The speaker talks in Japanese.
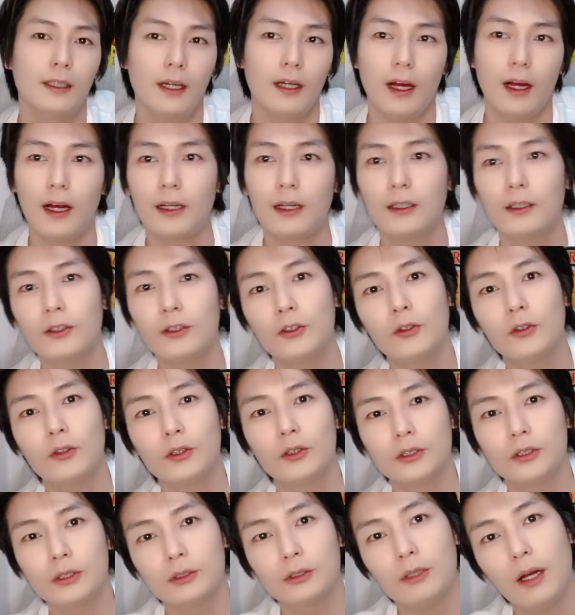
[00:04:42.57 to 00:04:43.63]
暗記の
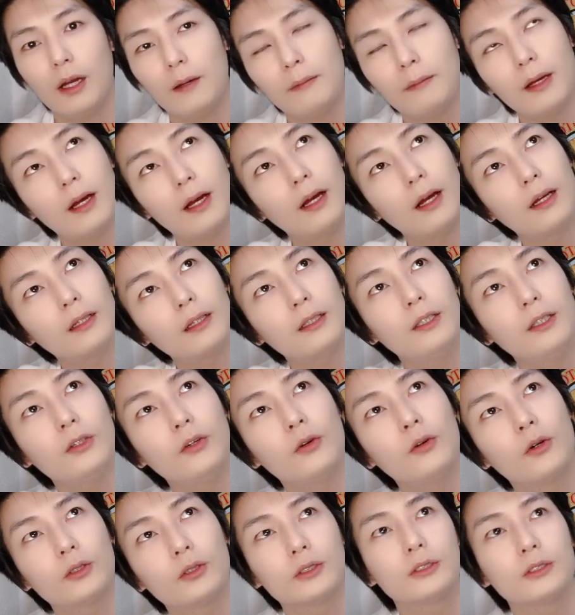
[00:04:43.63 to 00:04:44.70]
コツは、まあ暗記の
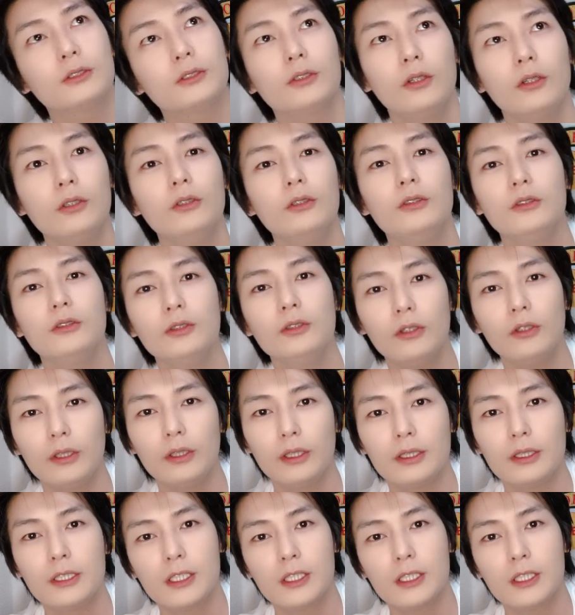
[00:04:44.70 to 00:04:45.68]
コツというより